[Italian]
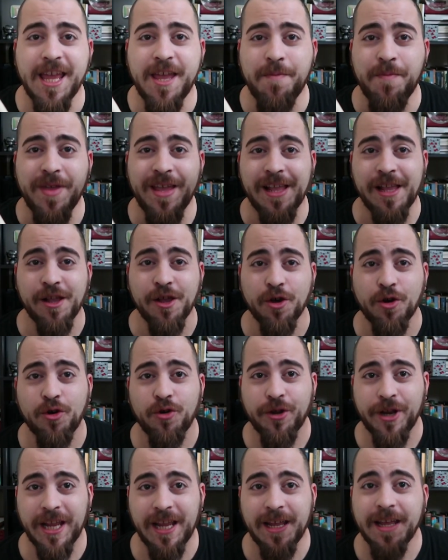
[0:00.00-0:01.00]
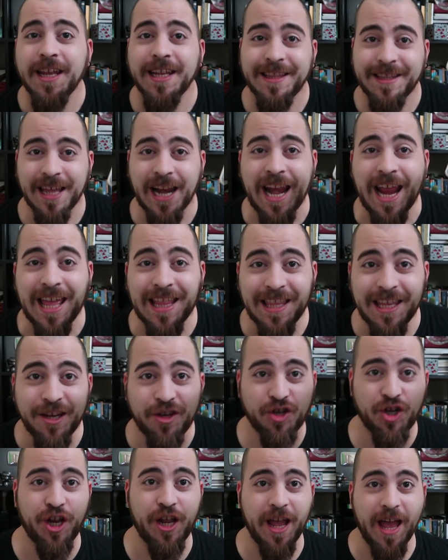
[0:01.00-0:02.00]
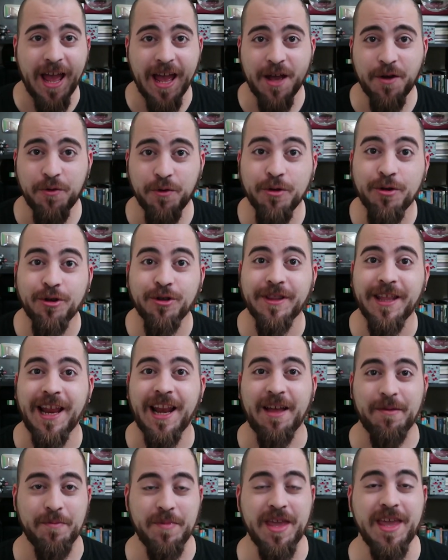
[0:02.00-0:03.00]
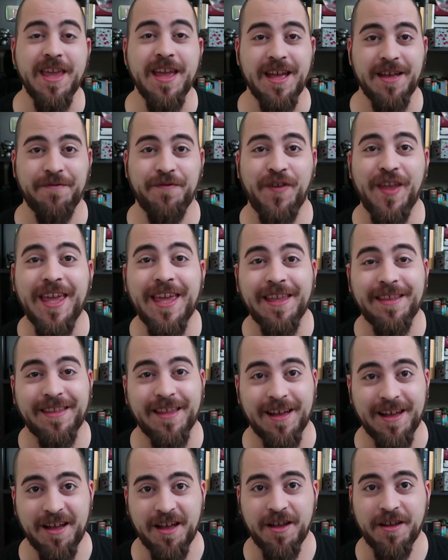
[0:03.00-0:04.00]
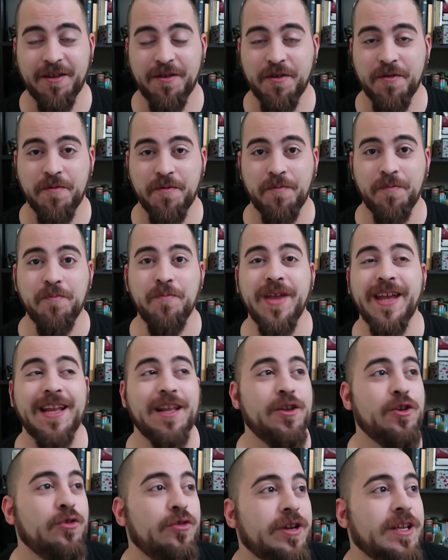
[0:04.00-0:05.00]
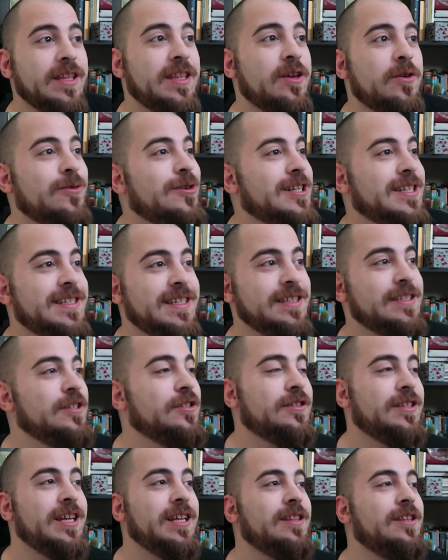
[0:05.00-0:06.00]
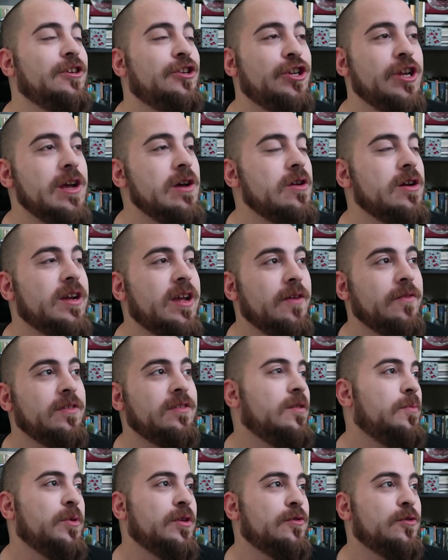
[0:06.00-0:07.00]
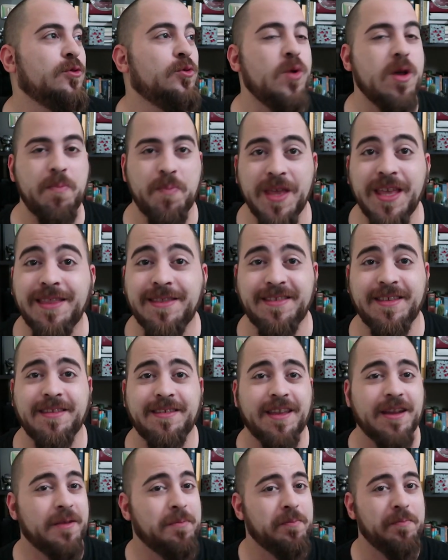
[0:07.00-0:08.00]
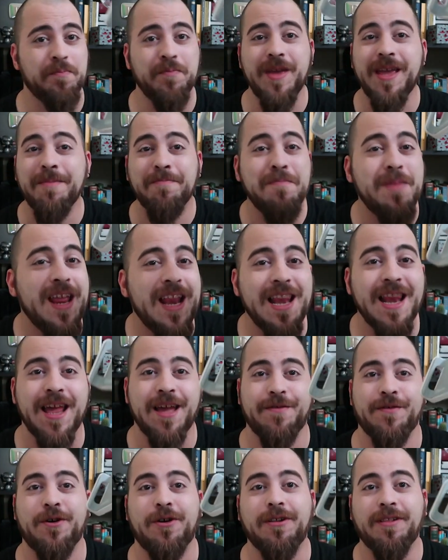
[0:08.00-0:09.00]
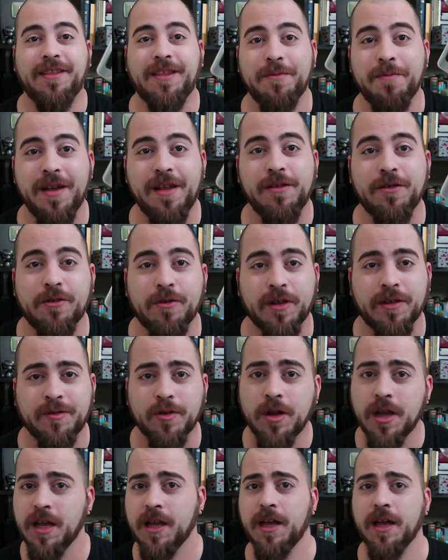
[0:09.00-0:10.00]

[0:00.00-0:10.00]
I migliori 13 euro della mia vita migliore di qualsiasi 13 euro anche avessi preso due pizze sarebbe mi mille volte meglio questo